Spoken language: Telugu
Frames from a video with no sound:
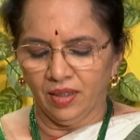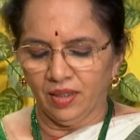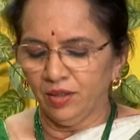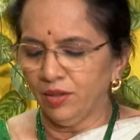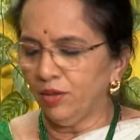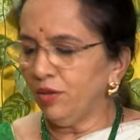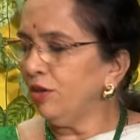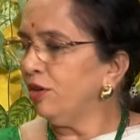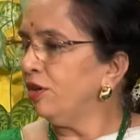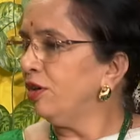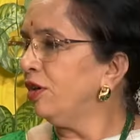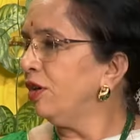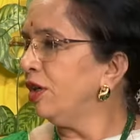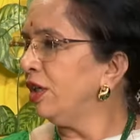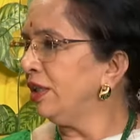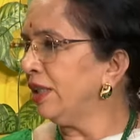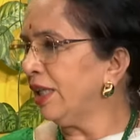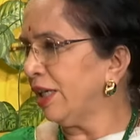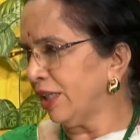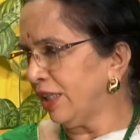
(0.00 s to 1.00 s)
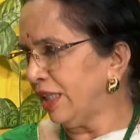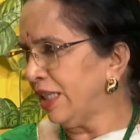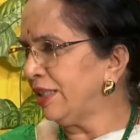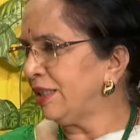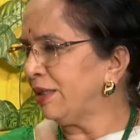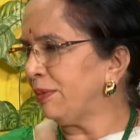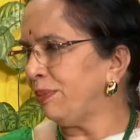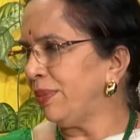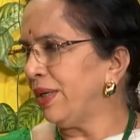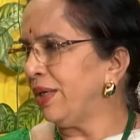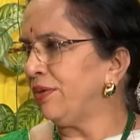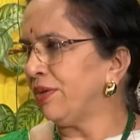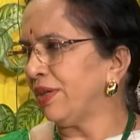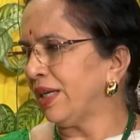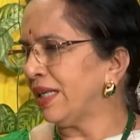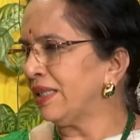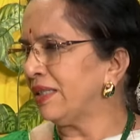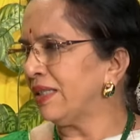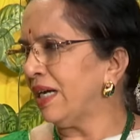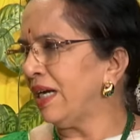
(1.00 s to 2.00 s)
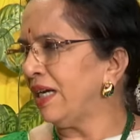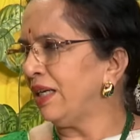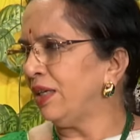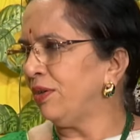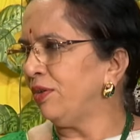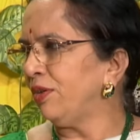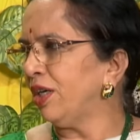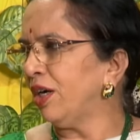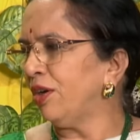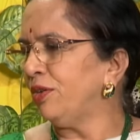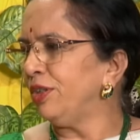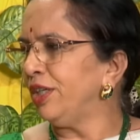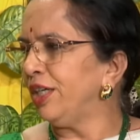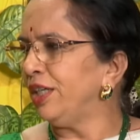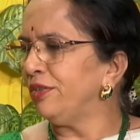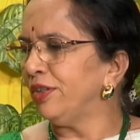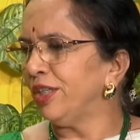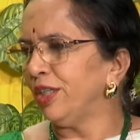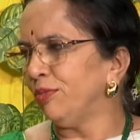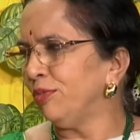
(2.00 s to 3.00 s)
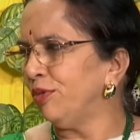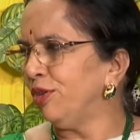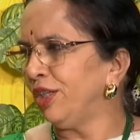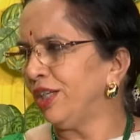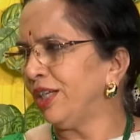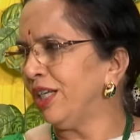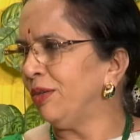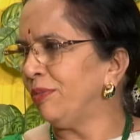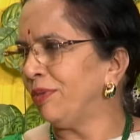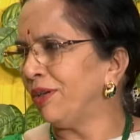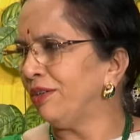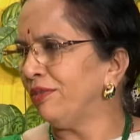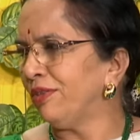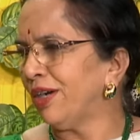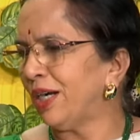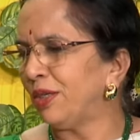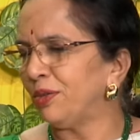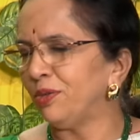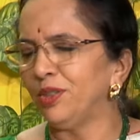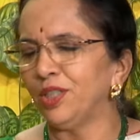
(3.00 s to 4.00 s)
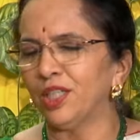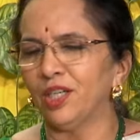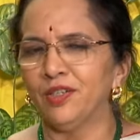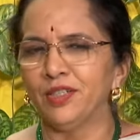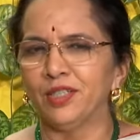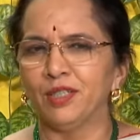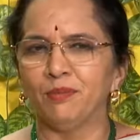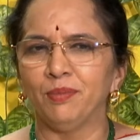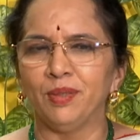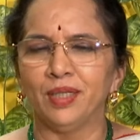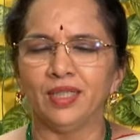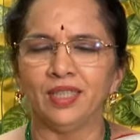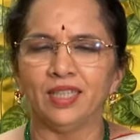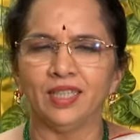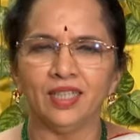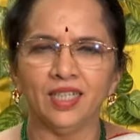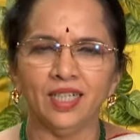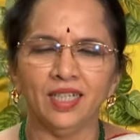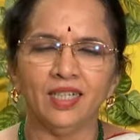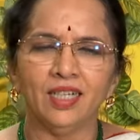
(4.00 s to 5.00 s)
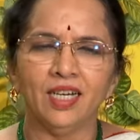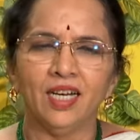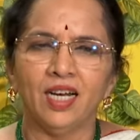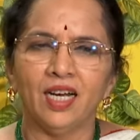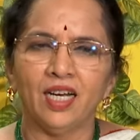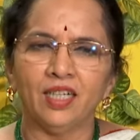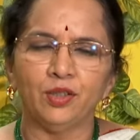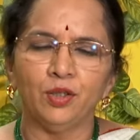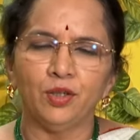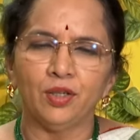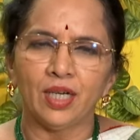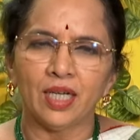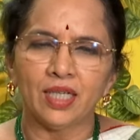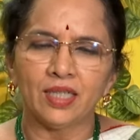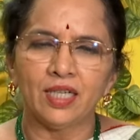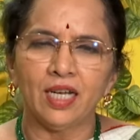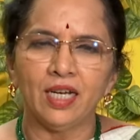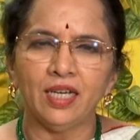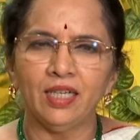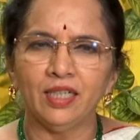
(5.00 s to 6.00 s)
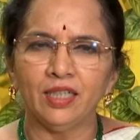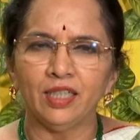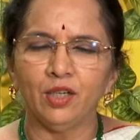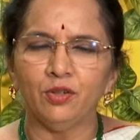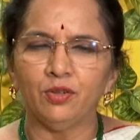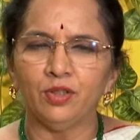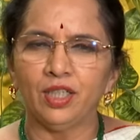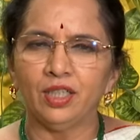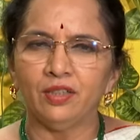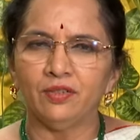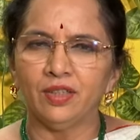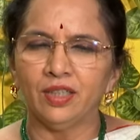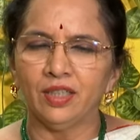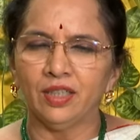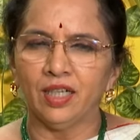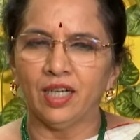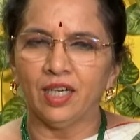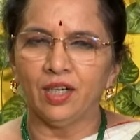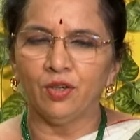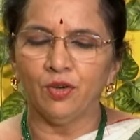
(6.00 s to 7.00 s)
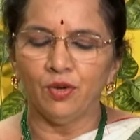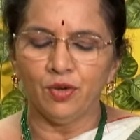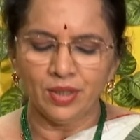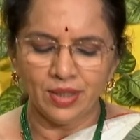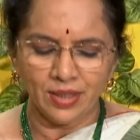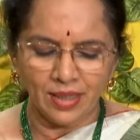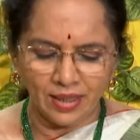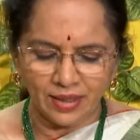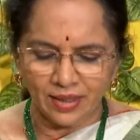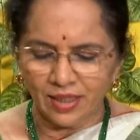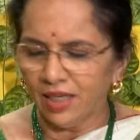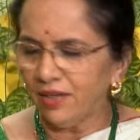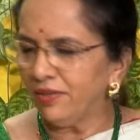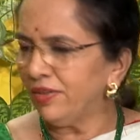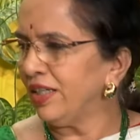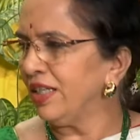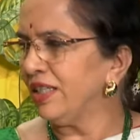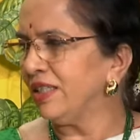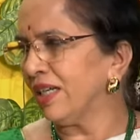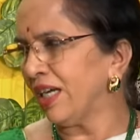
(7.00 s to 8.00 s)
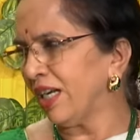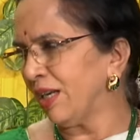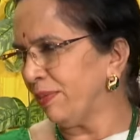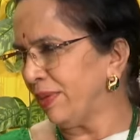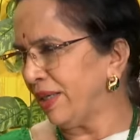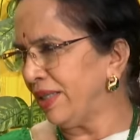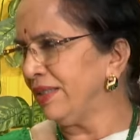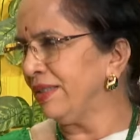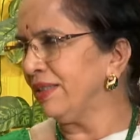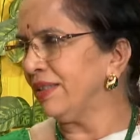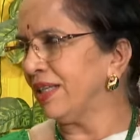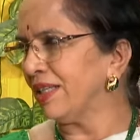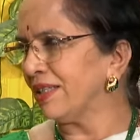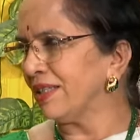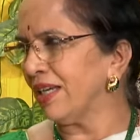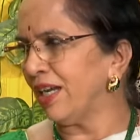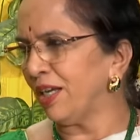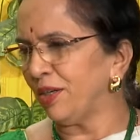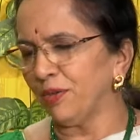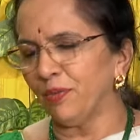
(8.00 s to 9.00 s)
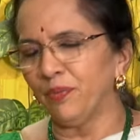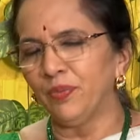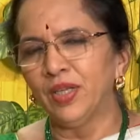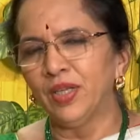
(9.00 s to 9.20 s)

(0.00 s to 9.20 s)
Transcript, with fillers: ఇందులో ఇందాక నేను చెప్పాను రసాయనంగా ఉండేటువంటి మూలికల్ని మనం వాడుకుంటామని చెప్పాను కదా అందులో రసాయనంగా ఉండేటువంటి దాంట్లో శతావరి చాలా మంచి రసాయనం